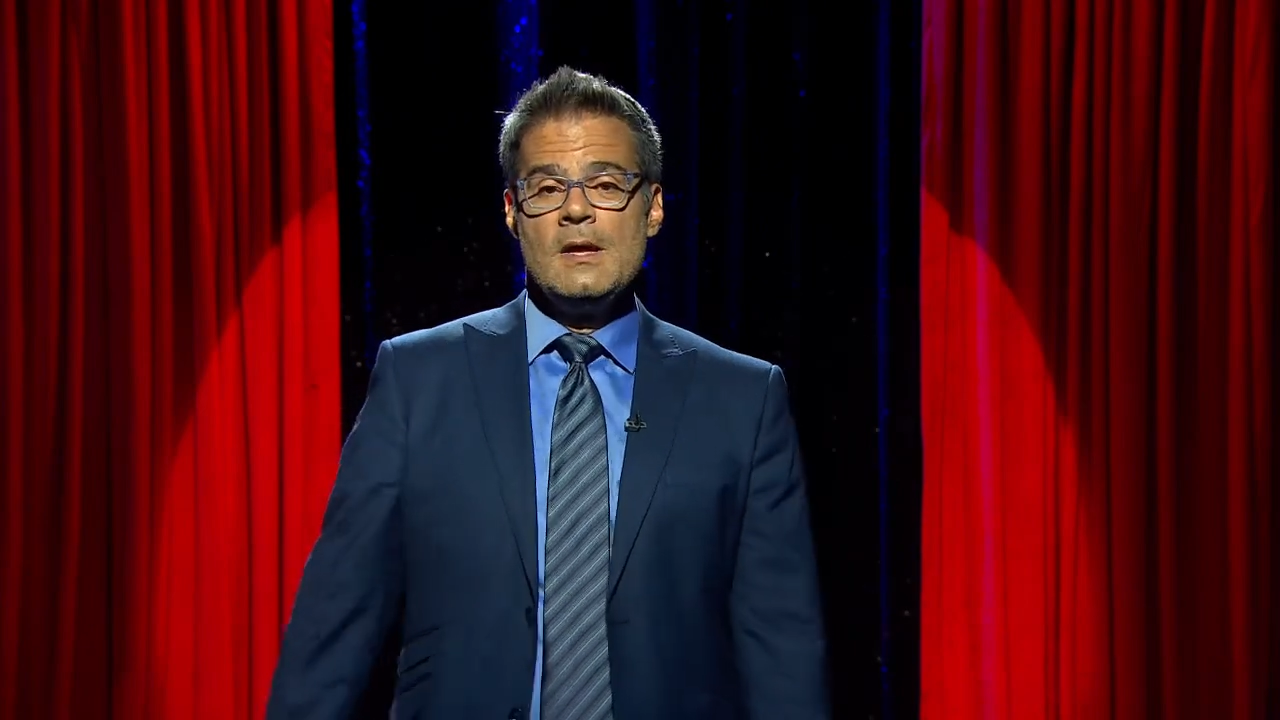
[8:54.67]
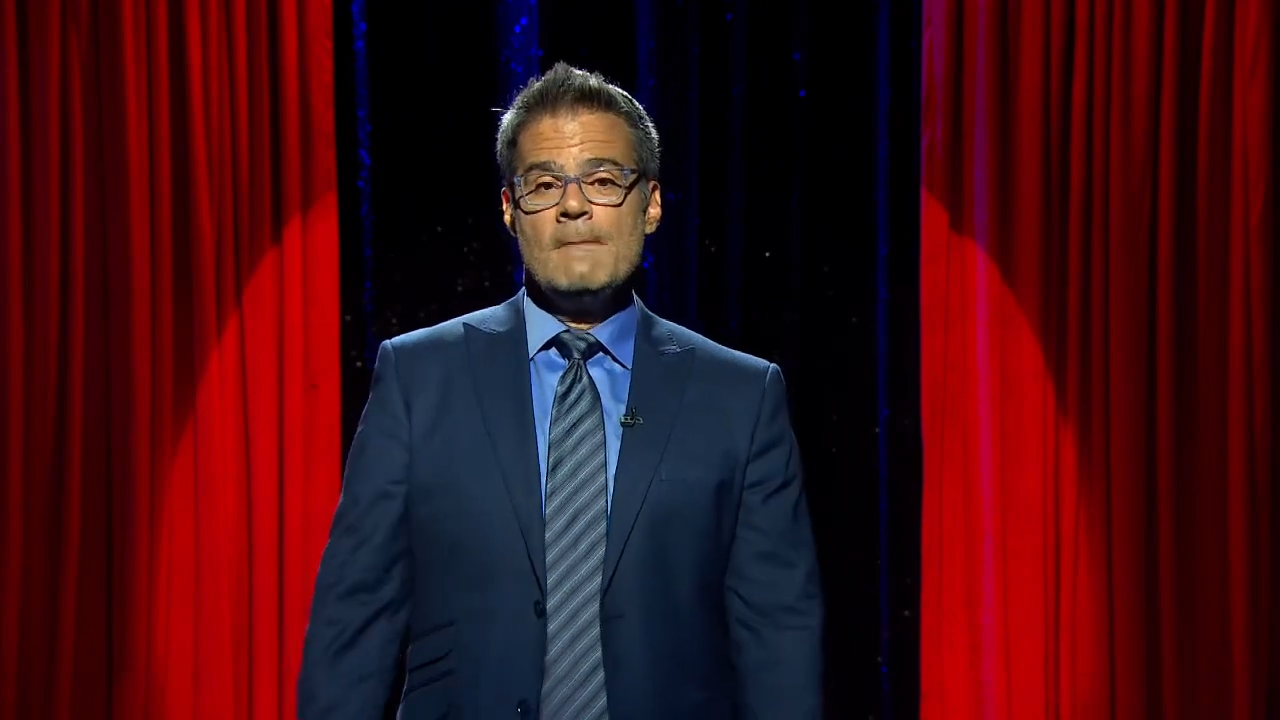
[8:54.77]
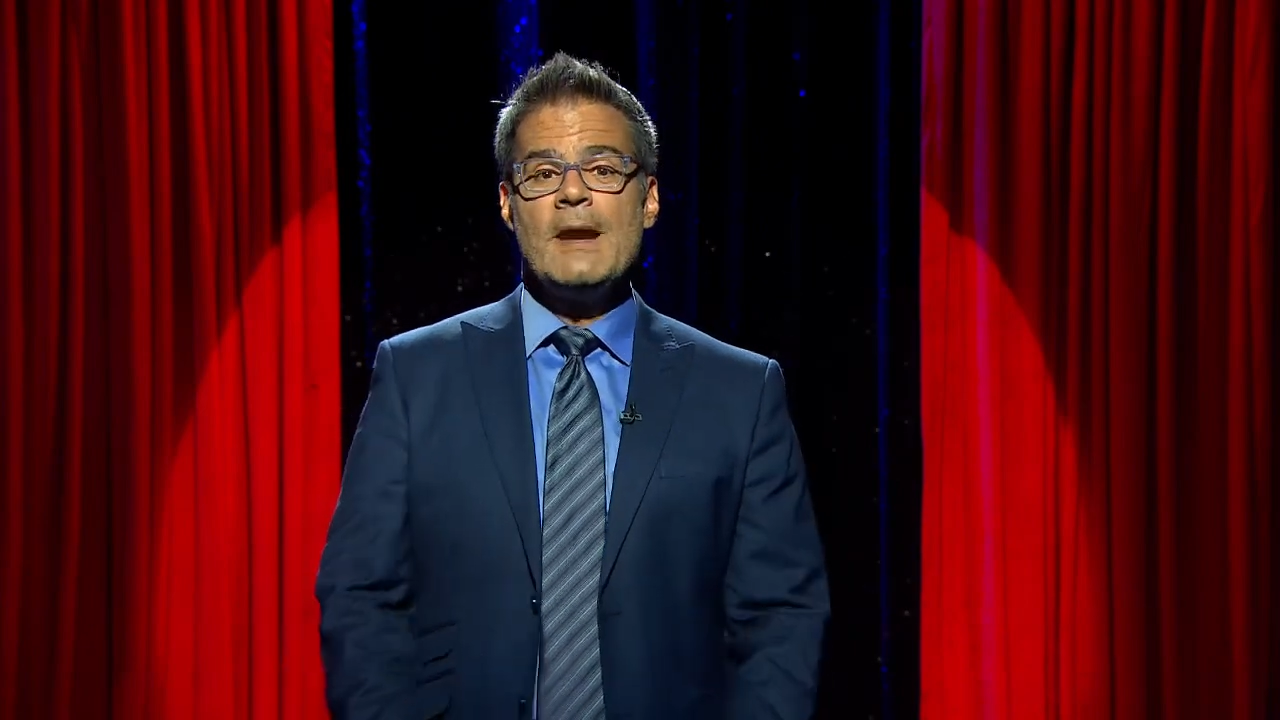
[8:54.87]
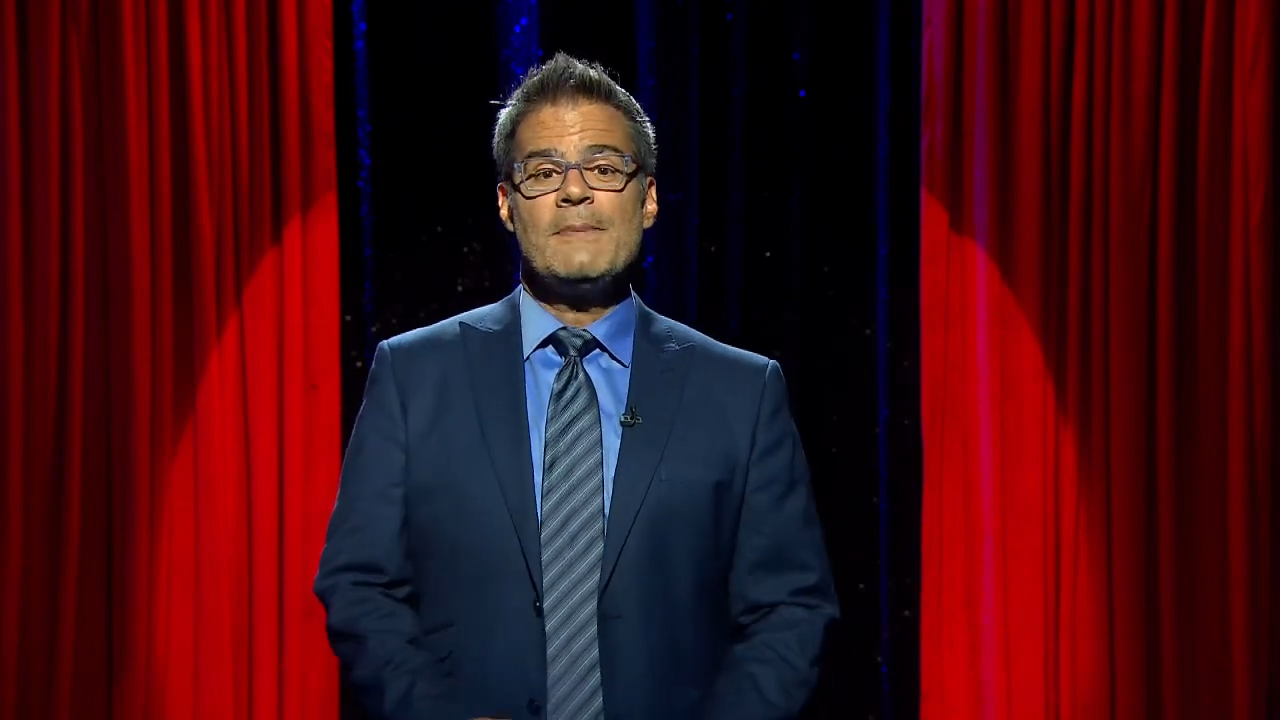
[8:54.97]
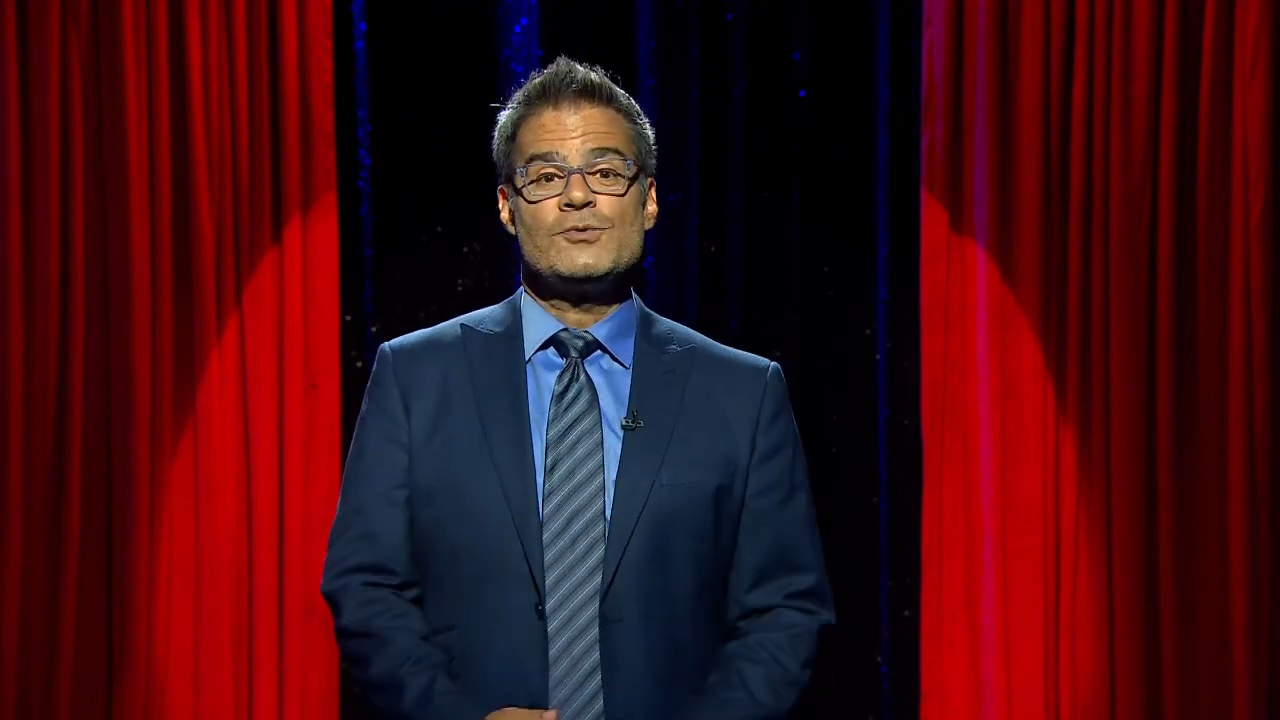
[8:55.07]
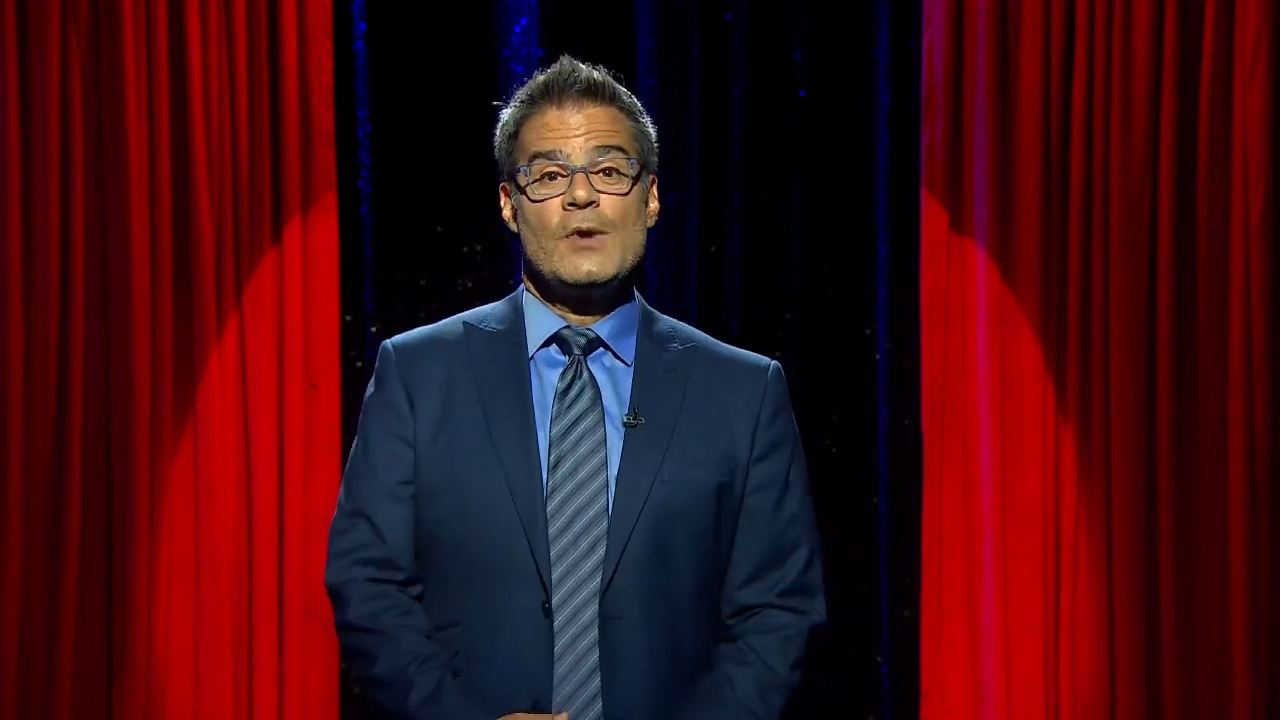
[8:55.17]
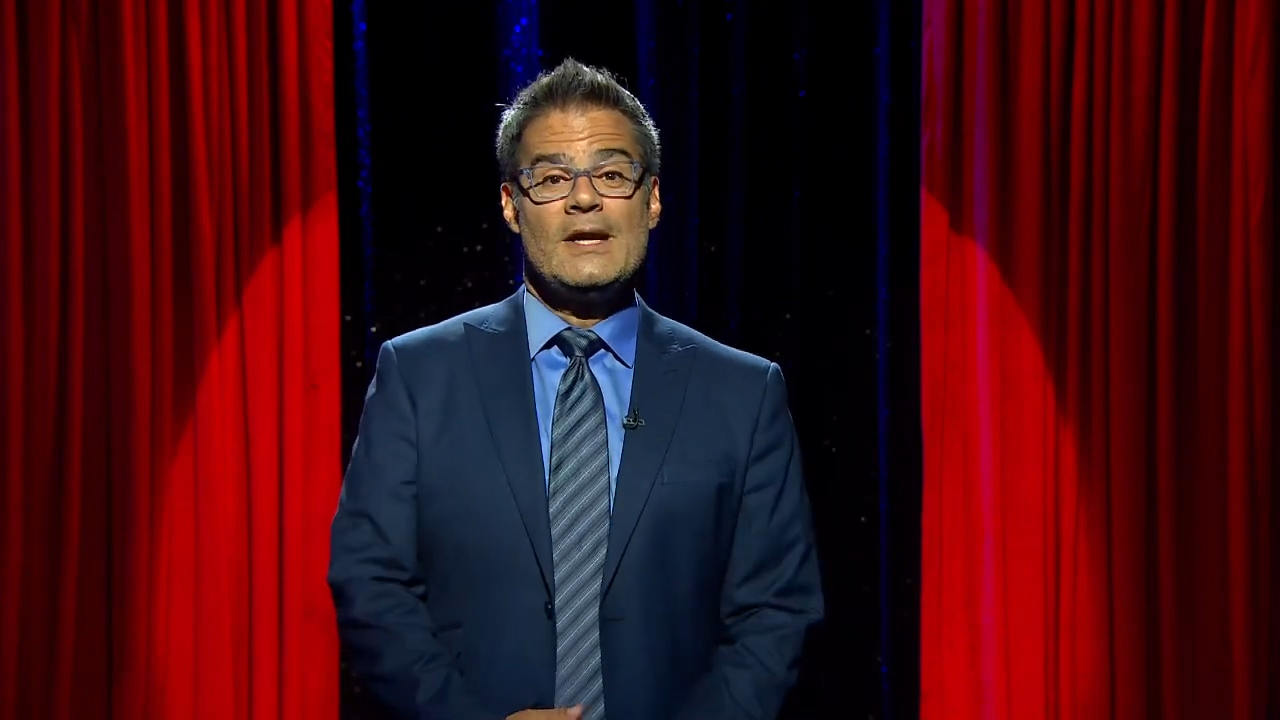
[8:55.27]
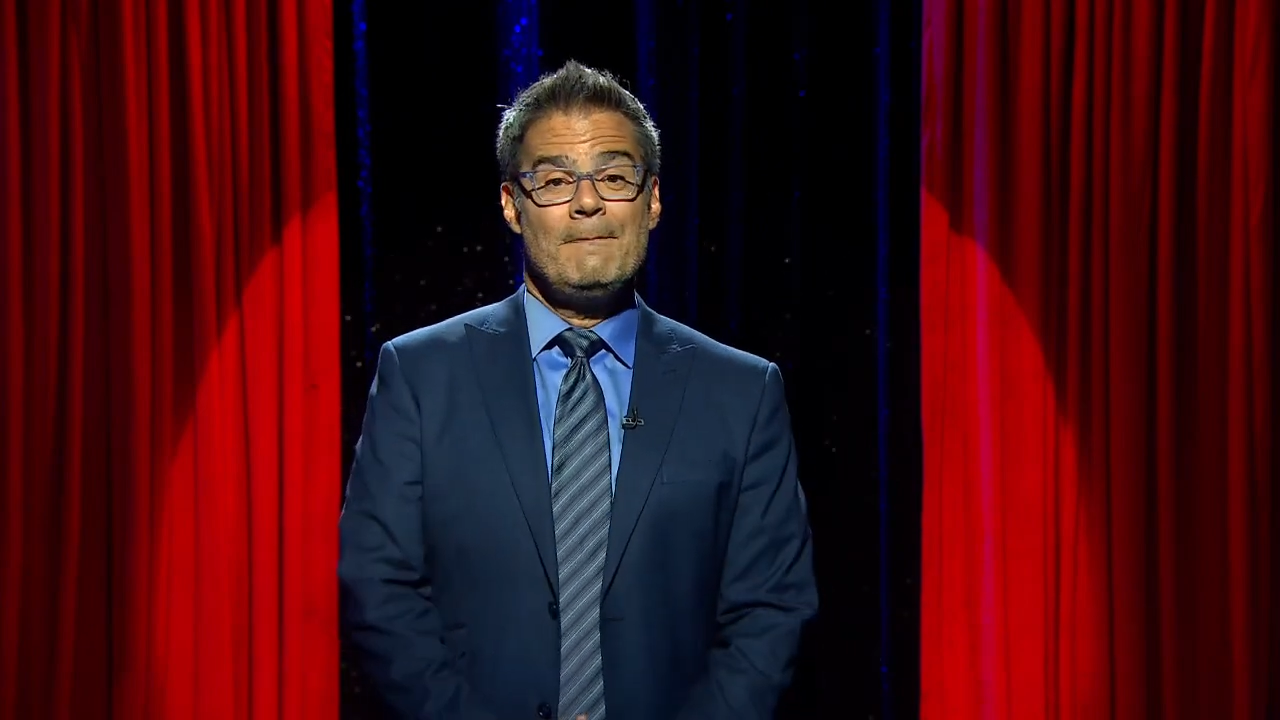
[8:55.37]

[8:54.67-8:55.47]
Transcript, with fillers: para apresurar